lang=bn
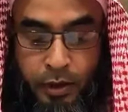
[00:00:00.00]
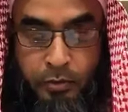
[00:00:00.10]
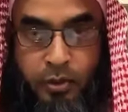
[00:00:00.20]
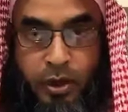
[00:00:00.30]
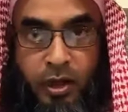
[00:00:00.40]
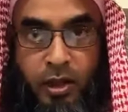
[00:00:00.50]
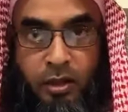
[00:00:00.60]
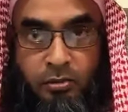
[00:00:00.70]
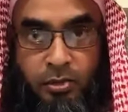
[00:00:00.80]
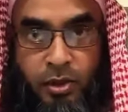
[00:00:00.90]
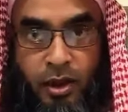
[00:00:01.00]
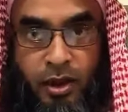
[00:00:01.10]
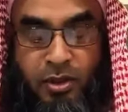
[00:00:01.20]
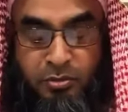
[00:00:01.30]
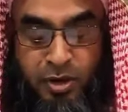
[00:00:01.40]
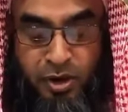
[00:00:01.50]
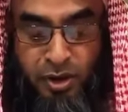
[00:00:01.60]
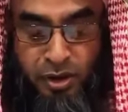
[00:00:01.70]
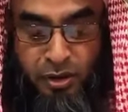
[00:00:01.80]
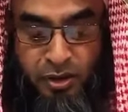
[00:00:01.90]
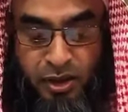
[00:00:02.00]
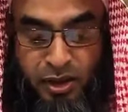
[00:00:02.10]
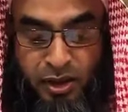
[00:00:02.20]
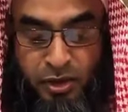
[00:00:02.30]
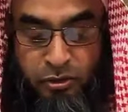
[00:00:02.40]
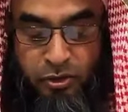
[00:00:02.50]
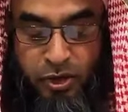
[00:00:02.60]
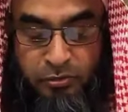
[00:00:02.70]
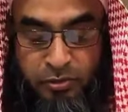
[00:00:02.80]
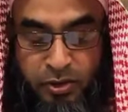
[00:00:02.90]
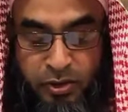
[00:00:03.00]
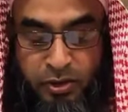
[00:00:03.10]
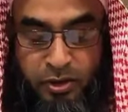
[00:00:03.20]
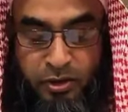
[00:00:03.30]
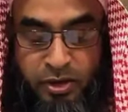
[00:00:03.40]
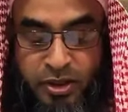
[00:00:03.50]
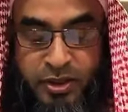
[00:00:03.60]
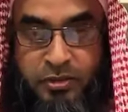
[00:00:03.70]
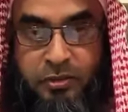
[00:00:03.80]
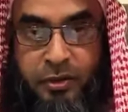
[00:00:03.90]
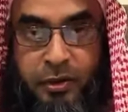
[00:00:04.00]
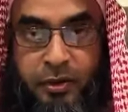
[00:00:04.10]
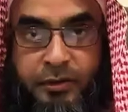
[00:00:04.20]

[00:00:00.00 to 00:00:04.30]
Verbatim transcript: এবং আল্লাহ রব্বুল আলমিনের সান্নিধ্য লাভের সচেষ্ট হয়